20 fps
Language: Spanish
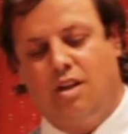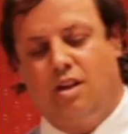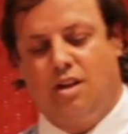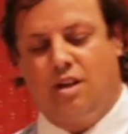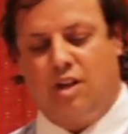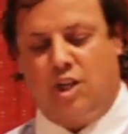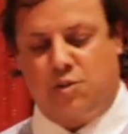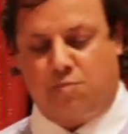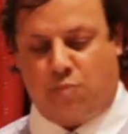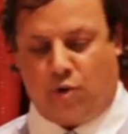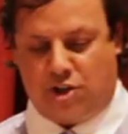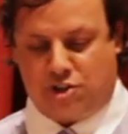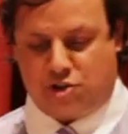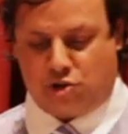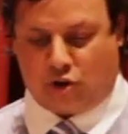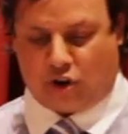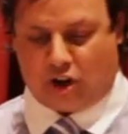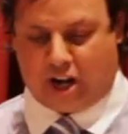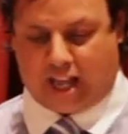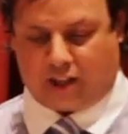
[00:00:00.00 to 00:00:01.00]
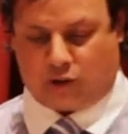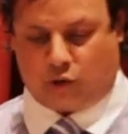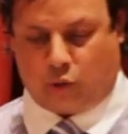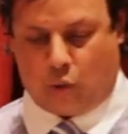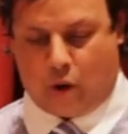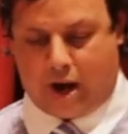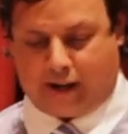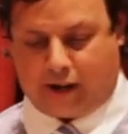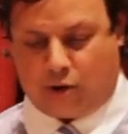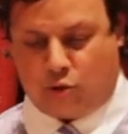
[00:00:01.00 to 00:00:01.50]
Es por esto que el
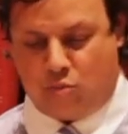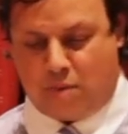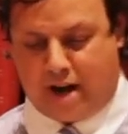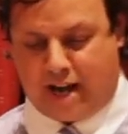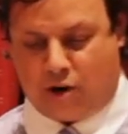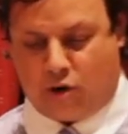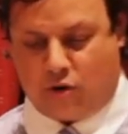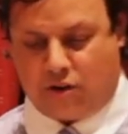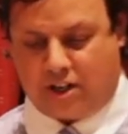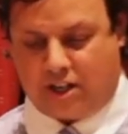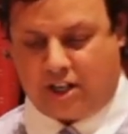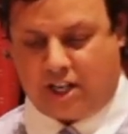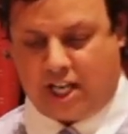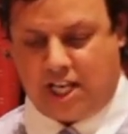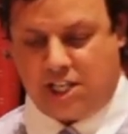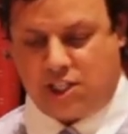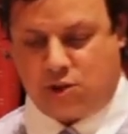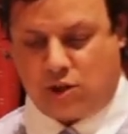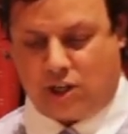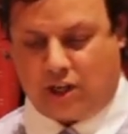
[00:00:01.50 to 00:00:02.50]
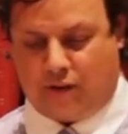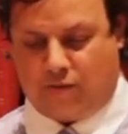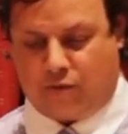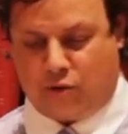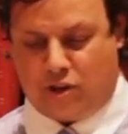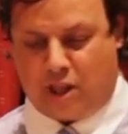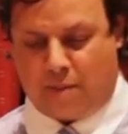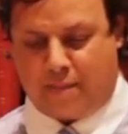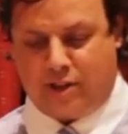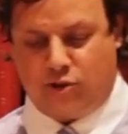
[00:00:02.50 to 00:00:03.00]
actuar humano es el
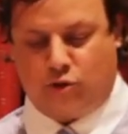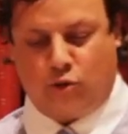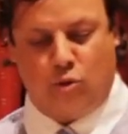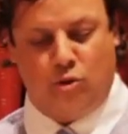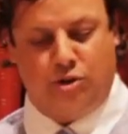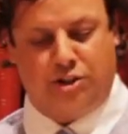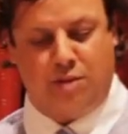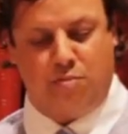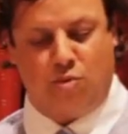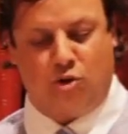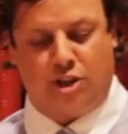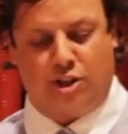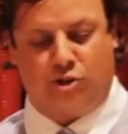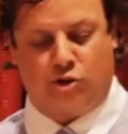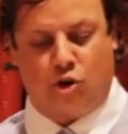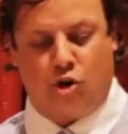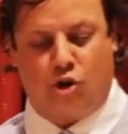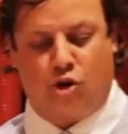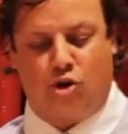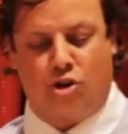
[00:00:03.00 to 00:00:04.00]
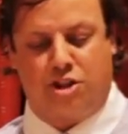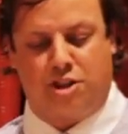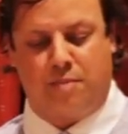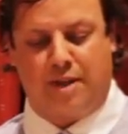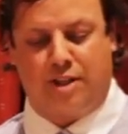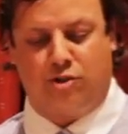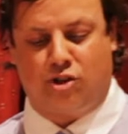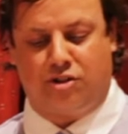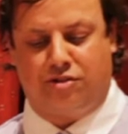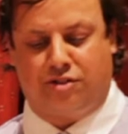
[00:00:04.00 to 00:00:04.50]
fundamento último de todo
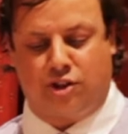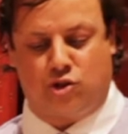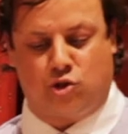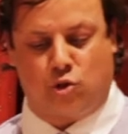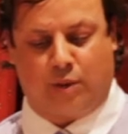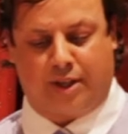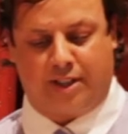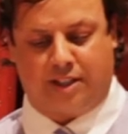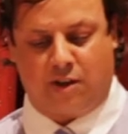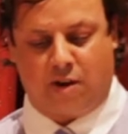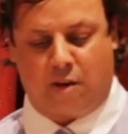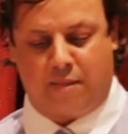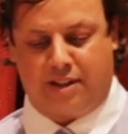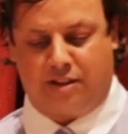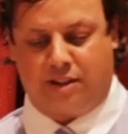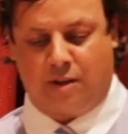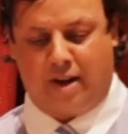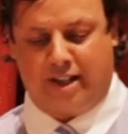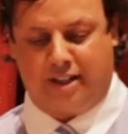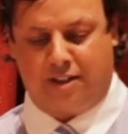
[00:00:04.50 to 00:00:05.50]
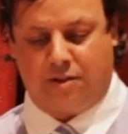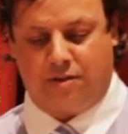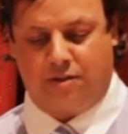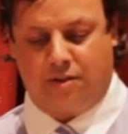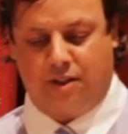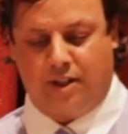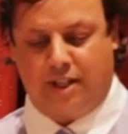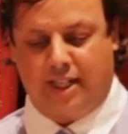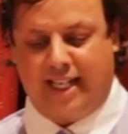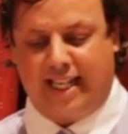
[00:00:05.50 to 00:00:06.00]
conocimiento intersubjetivamente válido,
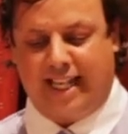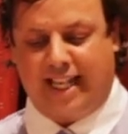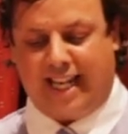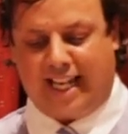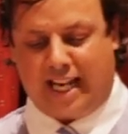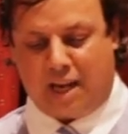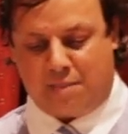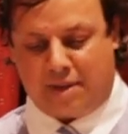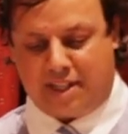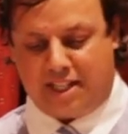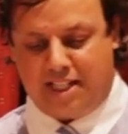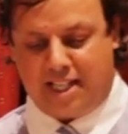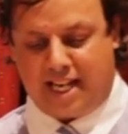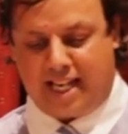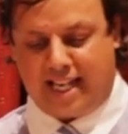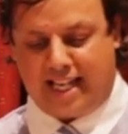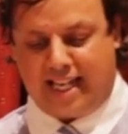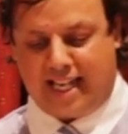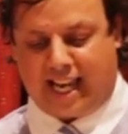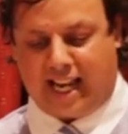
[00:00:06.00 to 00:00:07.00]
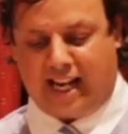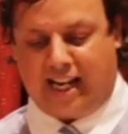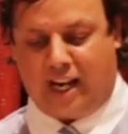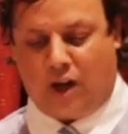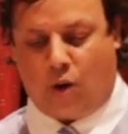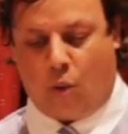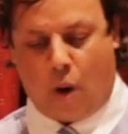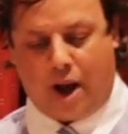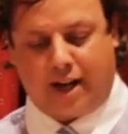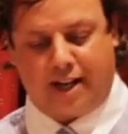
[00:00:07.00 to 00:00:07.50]
en la medida en que el
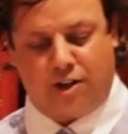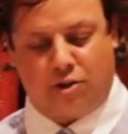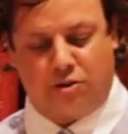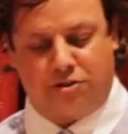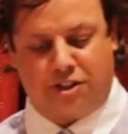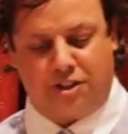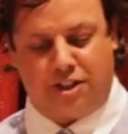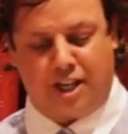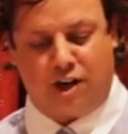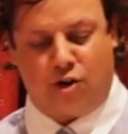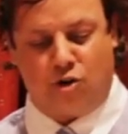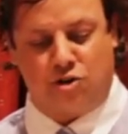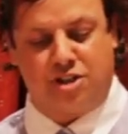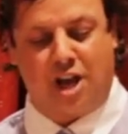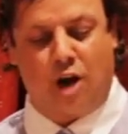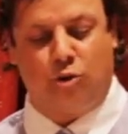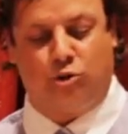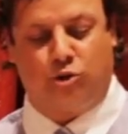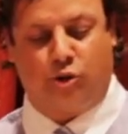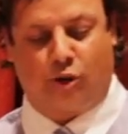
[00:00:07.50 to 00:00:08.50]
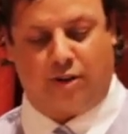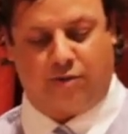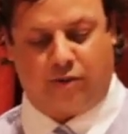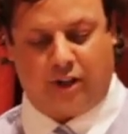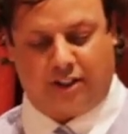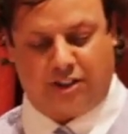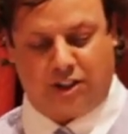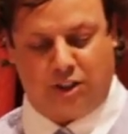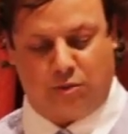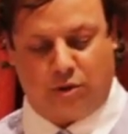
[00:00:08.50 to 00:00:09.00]
lenguaje cotidiano es
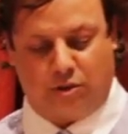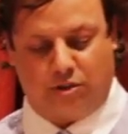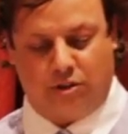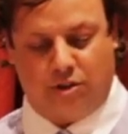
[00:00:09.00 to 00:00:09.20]
autorreflexivo,